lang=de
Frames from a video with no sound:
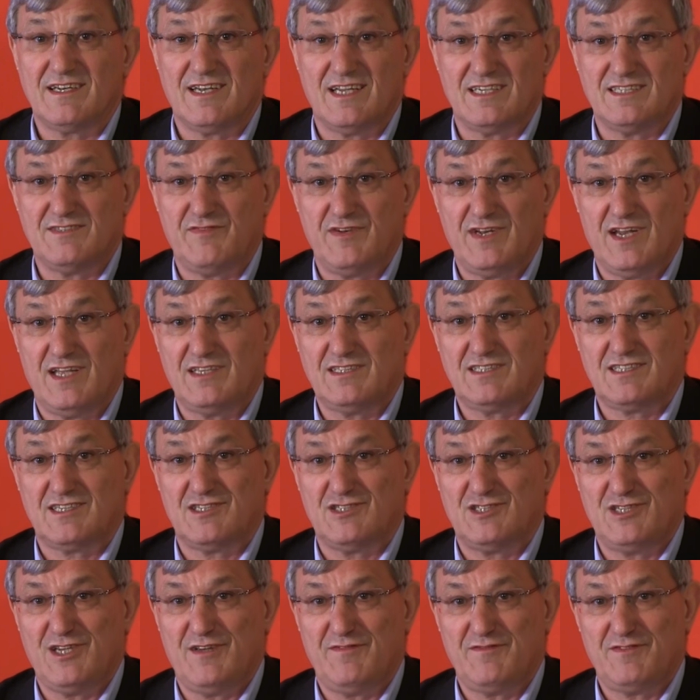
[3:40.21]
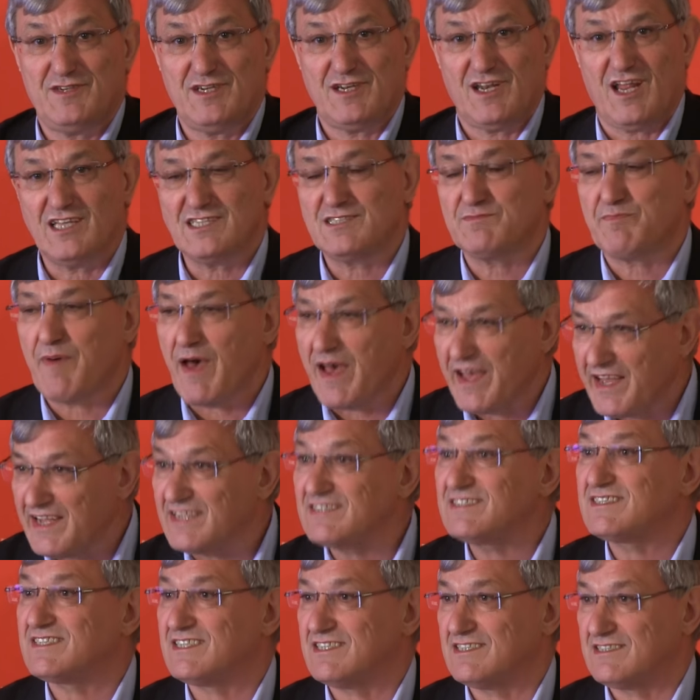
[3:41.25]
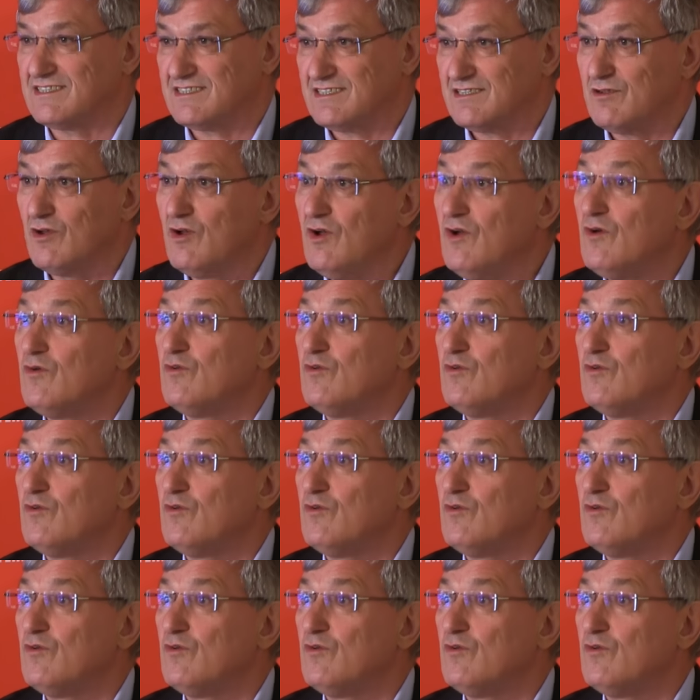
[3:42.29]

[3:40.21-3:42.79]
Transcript: dass Finanzgeschäfte transparent sind